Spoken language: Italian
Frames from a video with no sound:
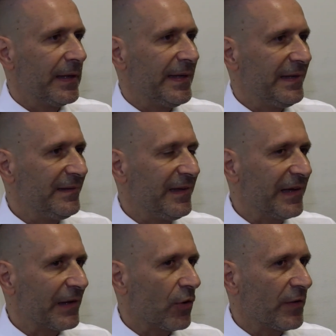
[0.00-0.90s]

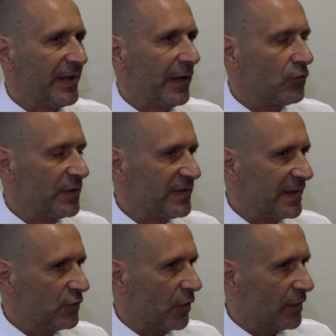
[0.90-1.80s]
indicano in alcuni
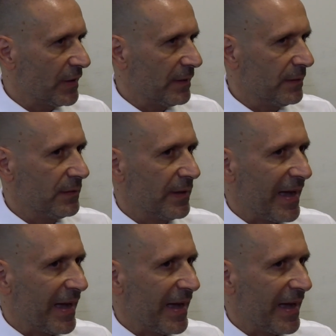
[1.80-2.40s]
settori eh,